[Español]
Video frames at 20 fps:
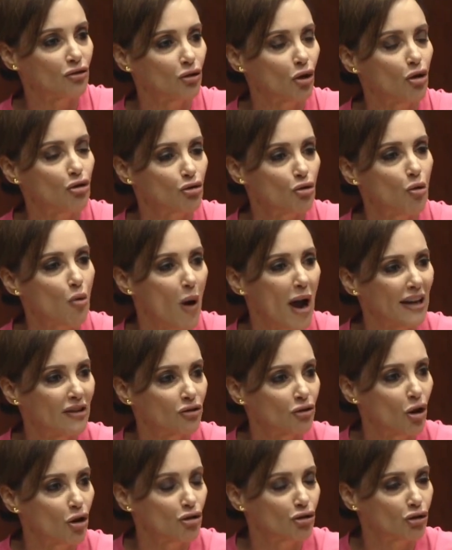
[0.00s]
estos
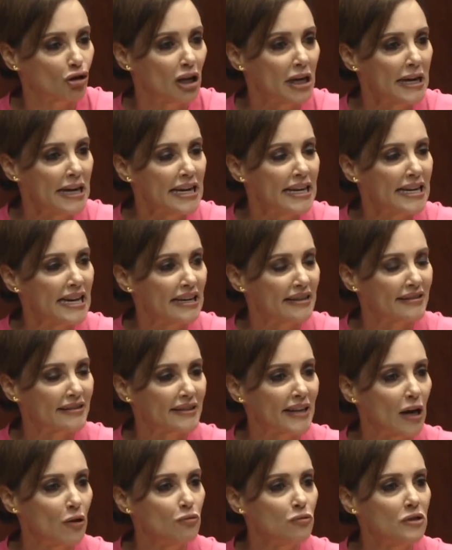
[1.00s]
huesos y
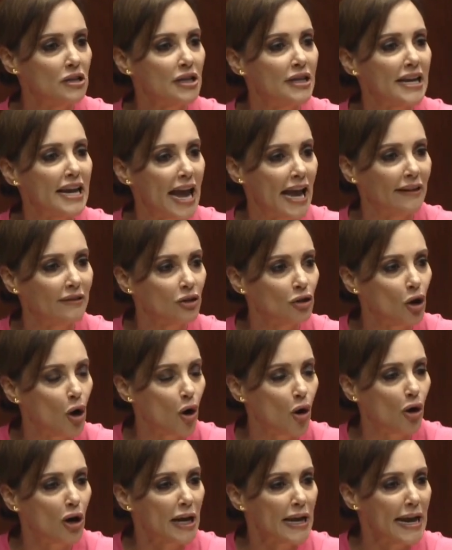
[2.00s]
está
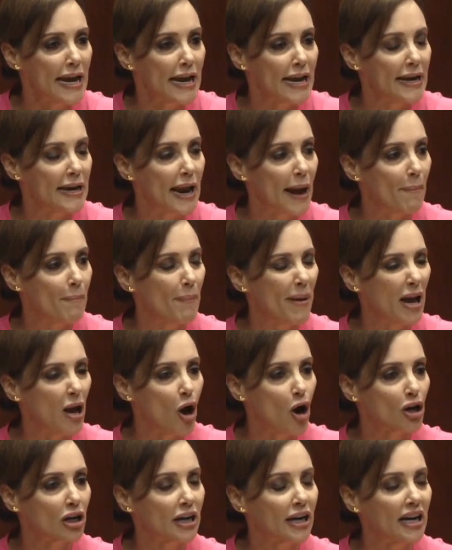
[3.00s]
hundiendo en la
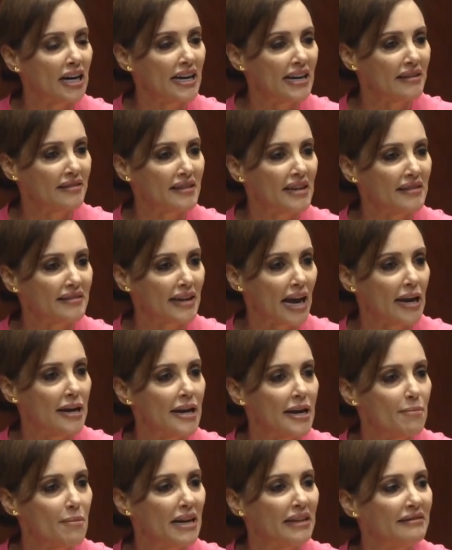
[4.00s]
peor crisis
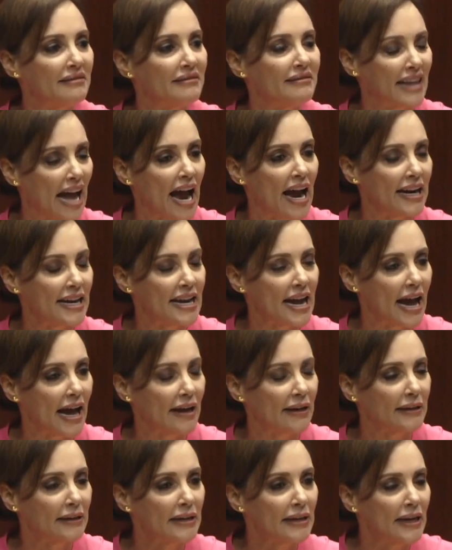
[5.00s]

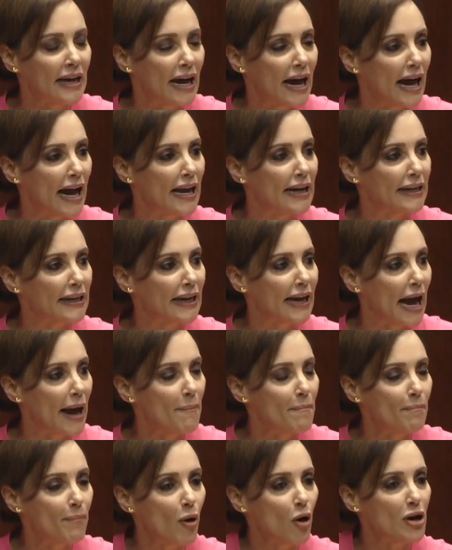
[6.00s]
alimentaria al
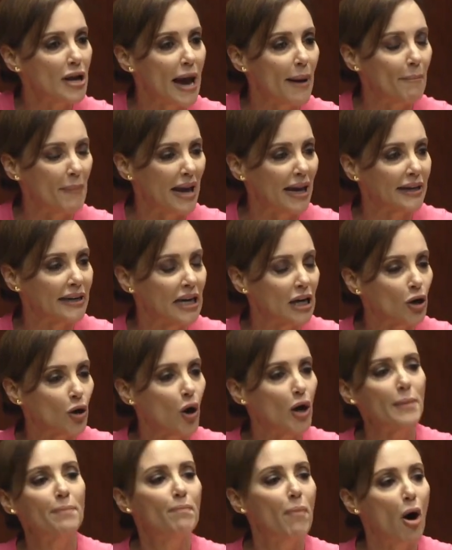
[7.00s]
campo y a
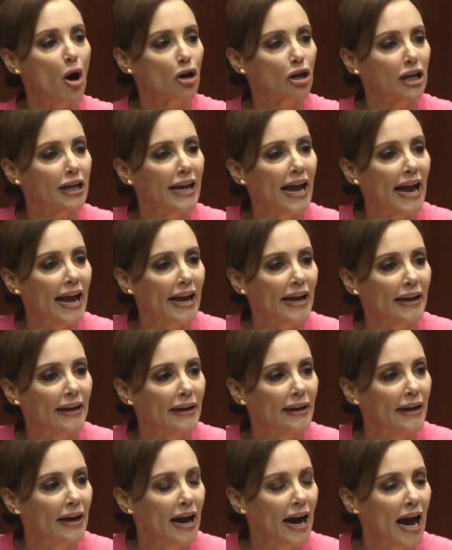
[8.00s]
México. ¿Y por
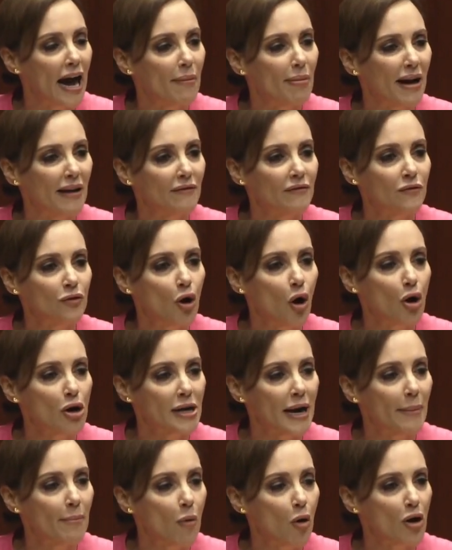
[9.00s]
qué?
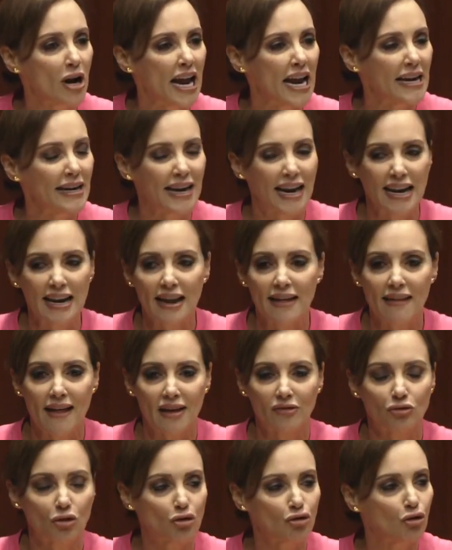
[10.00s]
abandona Morena y le da
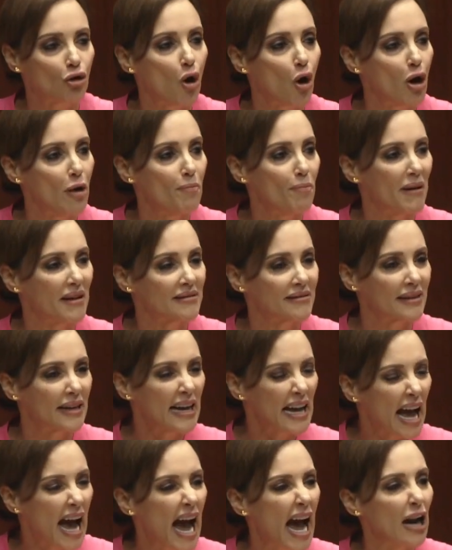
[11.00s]
esos golpes
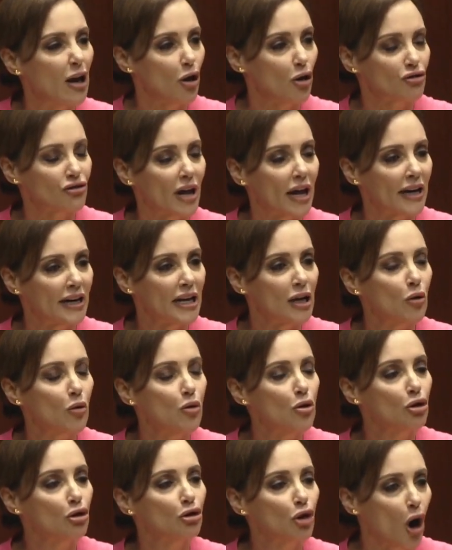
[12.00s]
a los
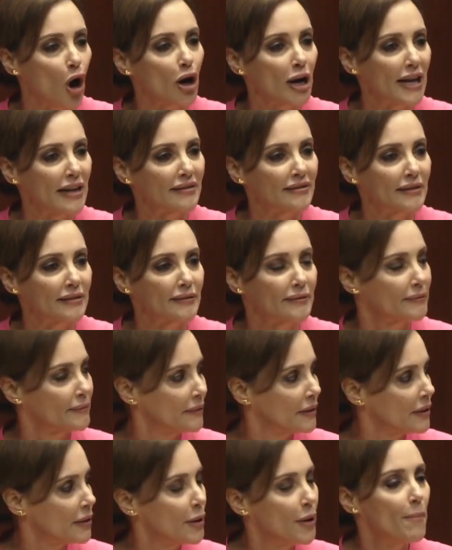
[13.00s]
agricultores. por
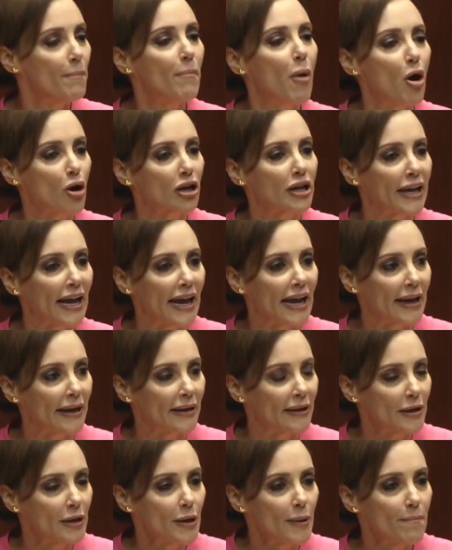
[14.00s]
favor. ¿Por
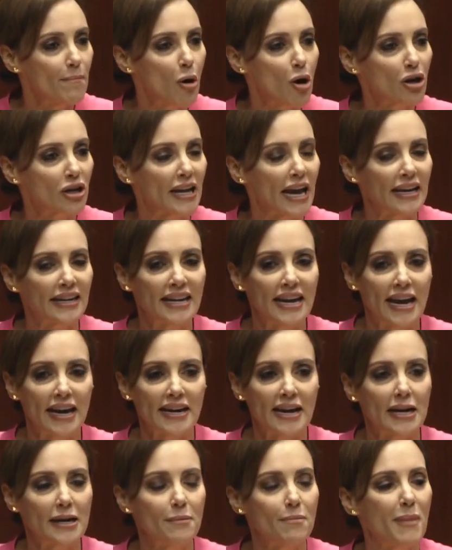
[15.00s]
qué? Porque
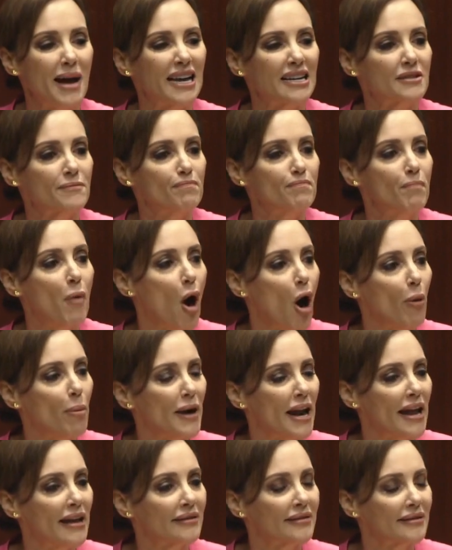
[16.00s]
quieren más
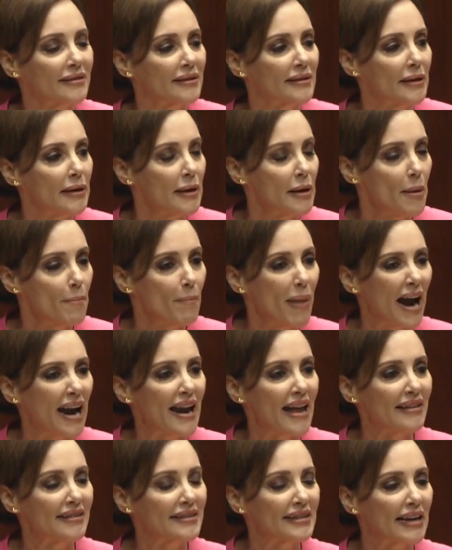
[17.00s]
pobres,
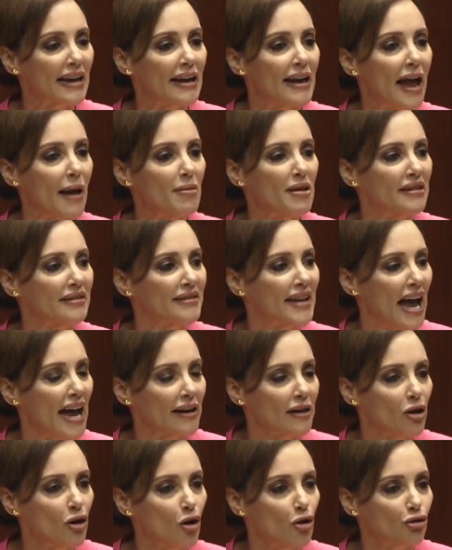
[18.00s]
para
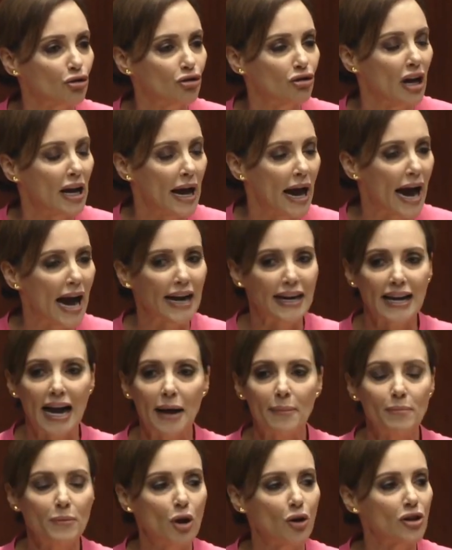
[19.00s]
esclavizarlos a
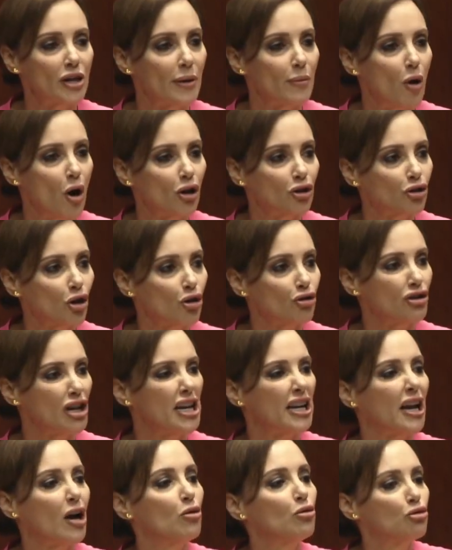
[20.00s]
cambio de votos
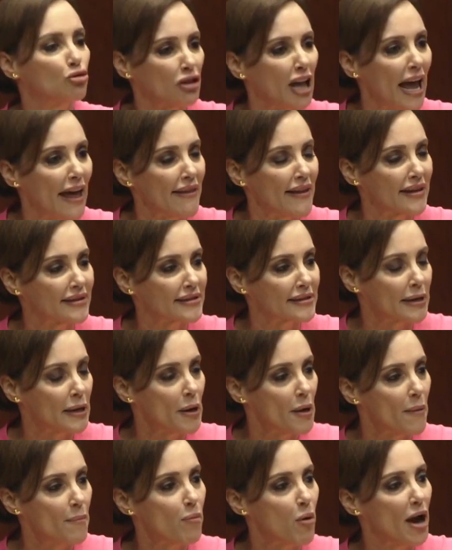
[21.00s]
y que ustedes
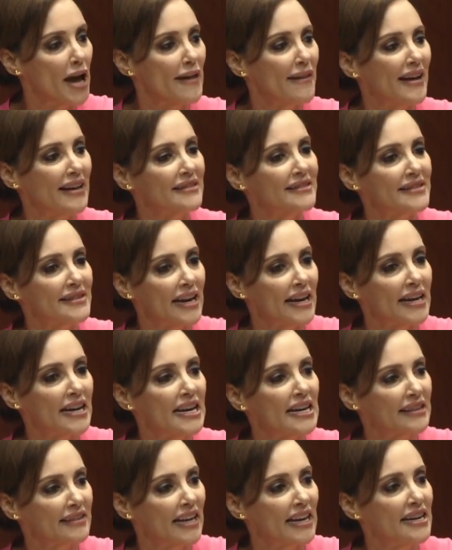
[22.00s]
puedan
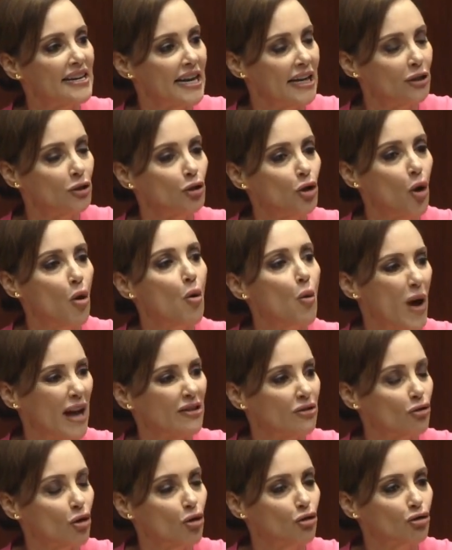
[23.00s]
seguir teniendo
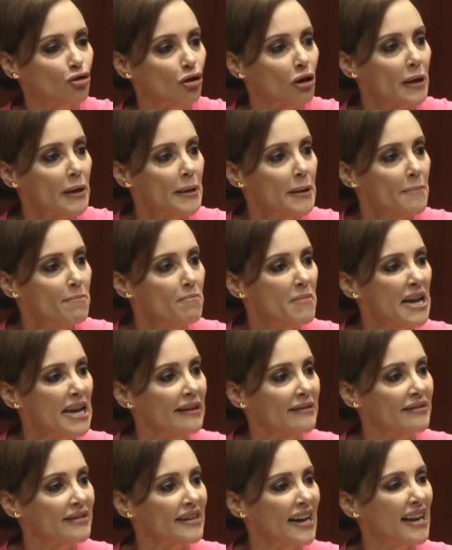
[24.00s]
huesos
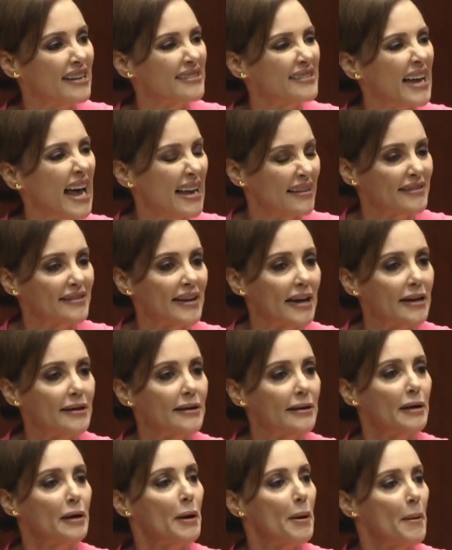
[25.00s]
mientras
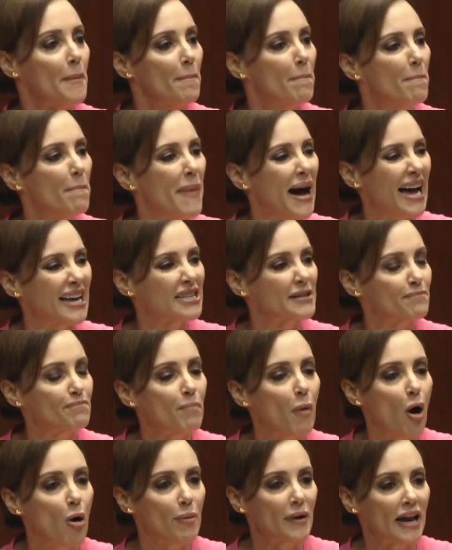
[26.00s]
hacen más
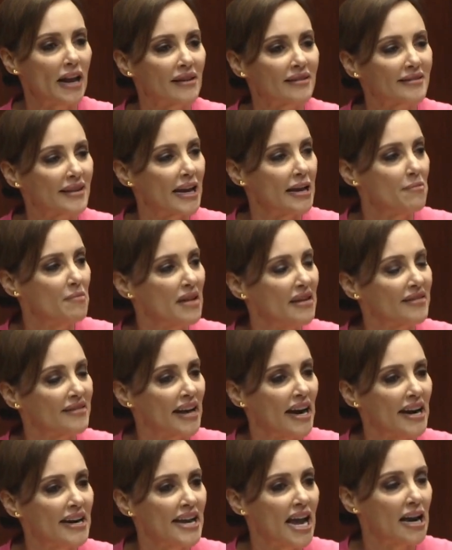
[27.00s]
pobreza y
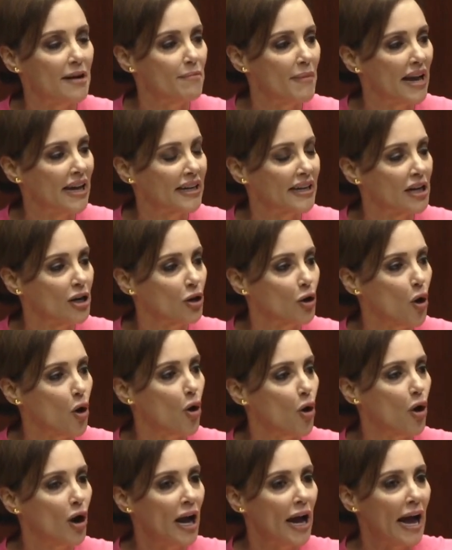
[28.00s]
miseria en
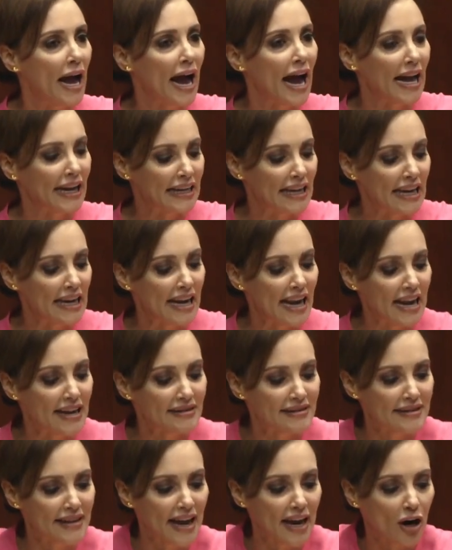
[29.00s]
México. Aquí
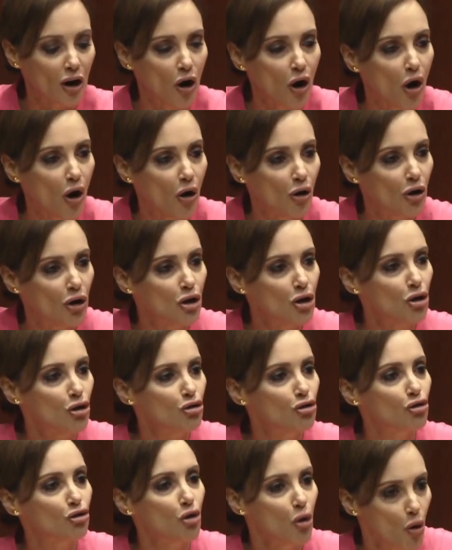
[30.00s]
les dejo
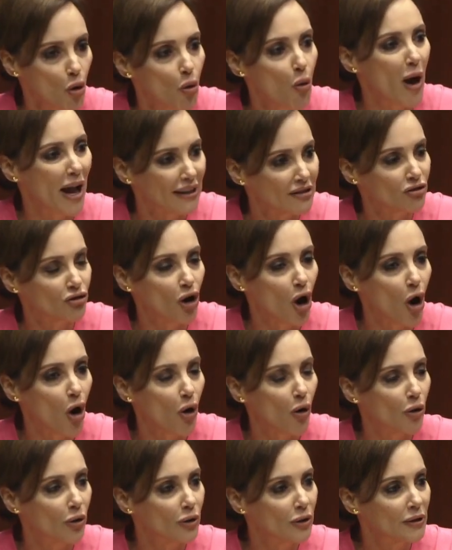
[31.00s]
su
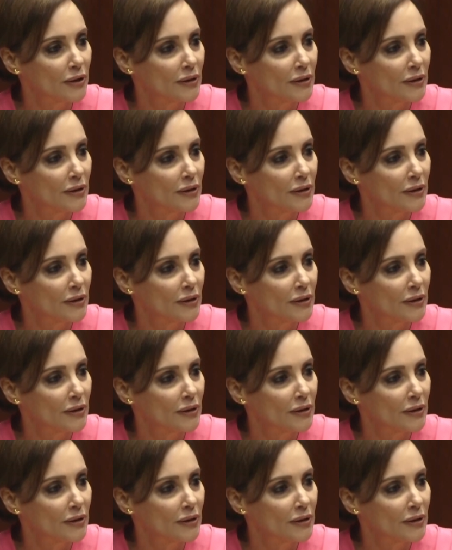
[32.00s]
hueso.